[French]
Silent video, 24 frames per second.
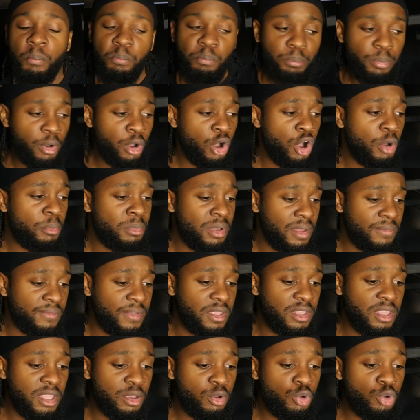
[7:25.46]
prends ma
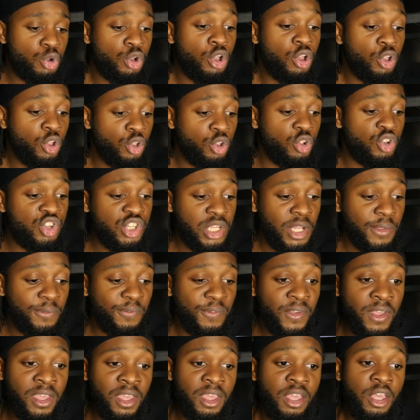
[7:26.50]
vidéo que j'ai
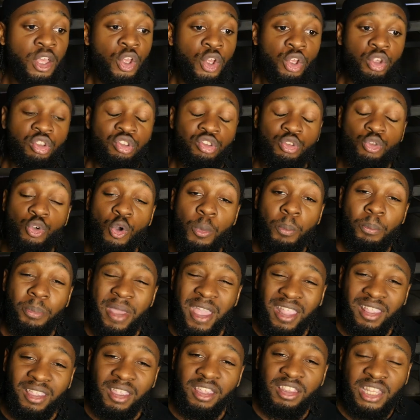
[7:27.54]
fait sur
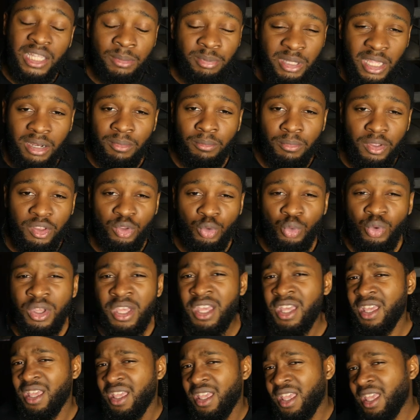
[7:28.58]
pec triceps à la maison
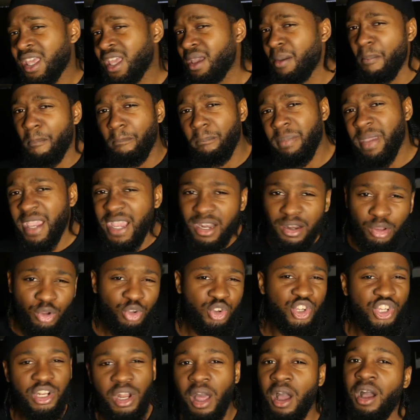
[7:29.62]
et
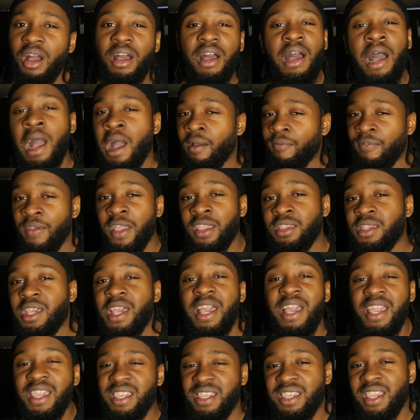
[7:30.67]
mélange-la avec
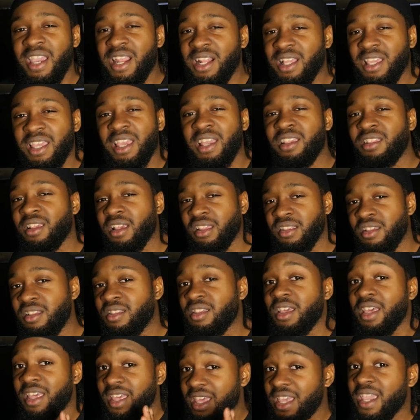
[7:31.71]
quelques exercices
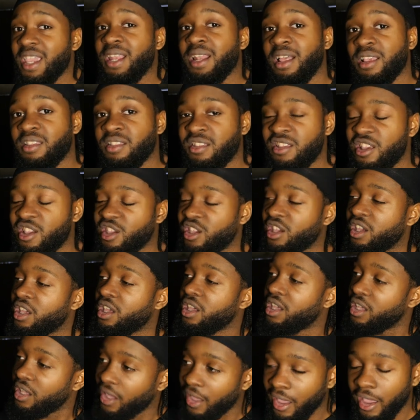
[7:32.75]
élastiques
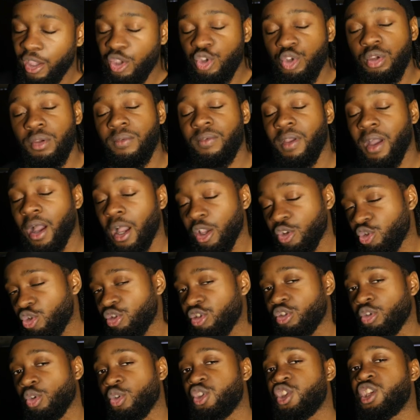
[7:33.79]
et tu verras, tu
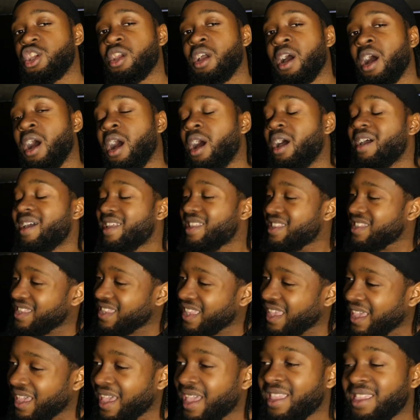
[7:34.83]
sentiras
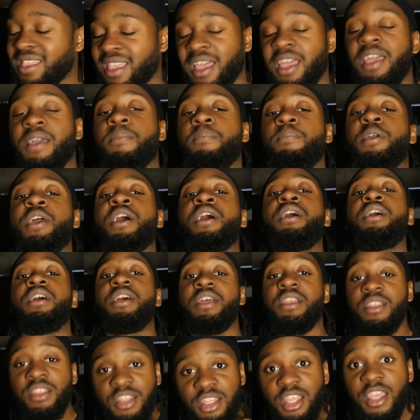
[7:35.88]
très très bien
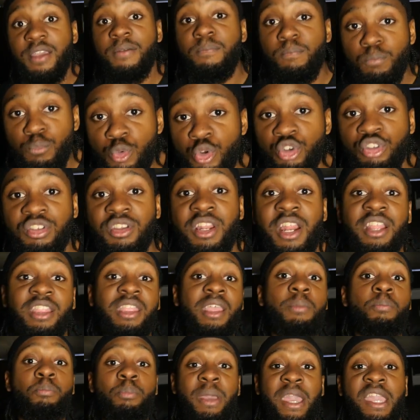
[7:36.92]
tes muscles et tes
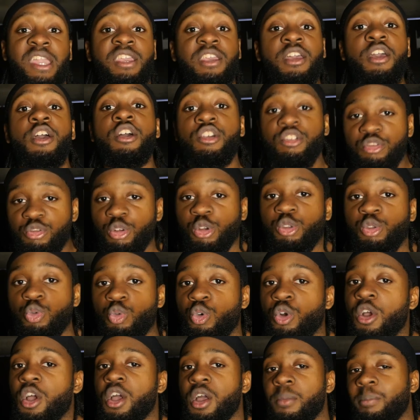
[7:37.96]
pecs surtout
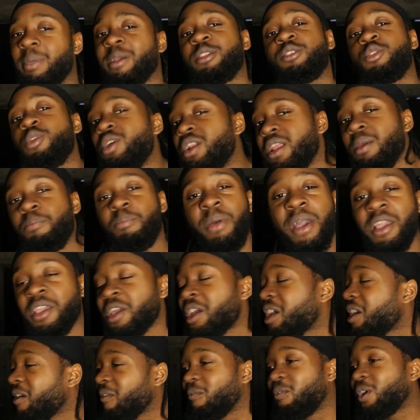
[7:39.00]
parce que les pecs,
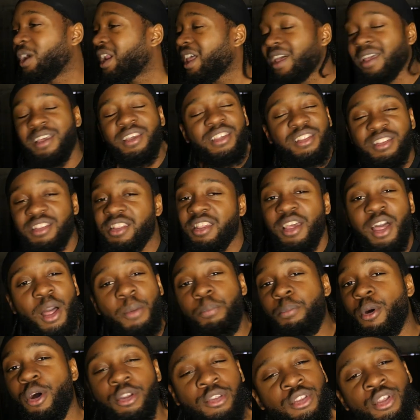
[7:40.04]
voilà, c'est
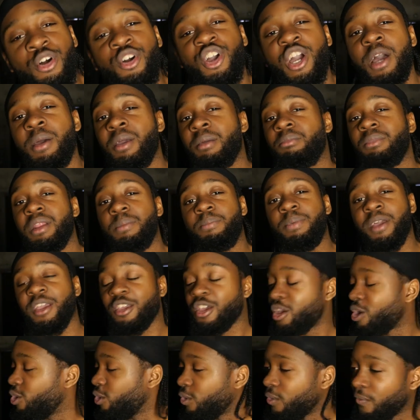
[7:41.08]
important quand même les pecs,
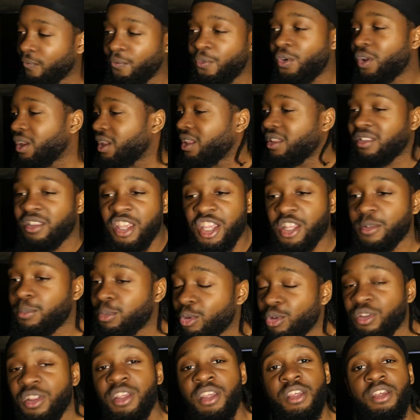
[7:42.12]
on veut les
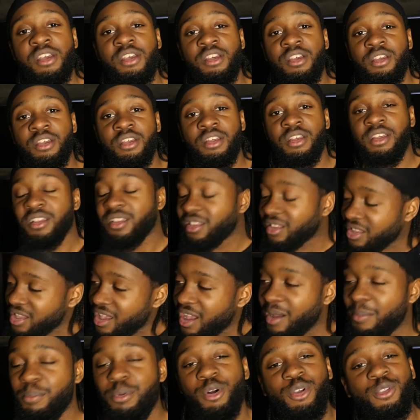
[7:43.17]
exploser, c'est
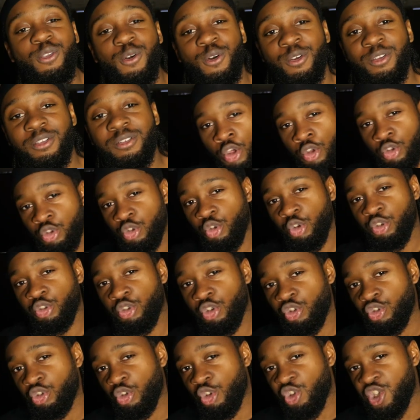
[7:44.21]
important. Sur ce,
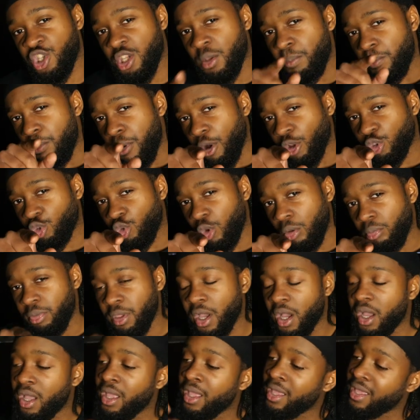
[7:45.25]
je te dis porte-toi
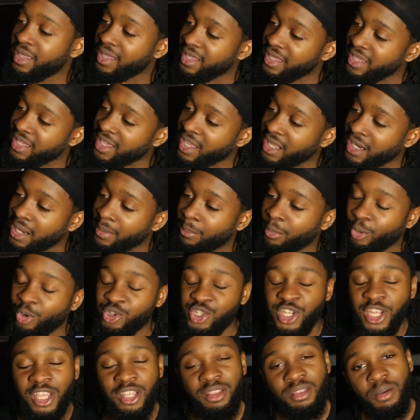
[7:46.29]
bien et à la
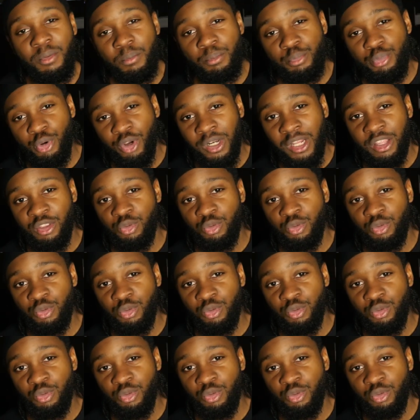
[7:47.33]
prochaine pour la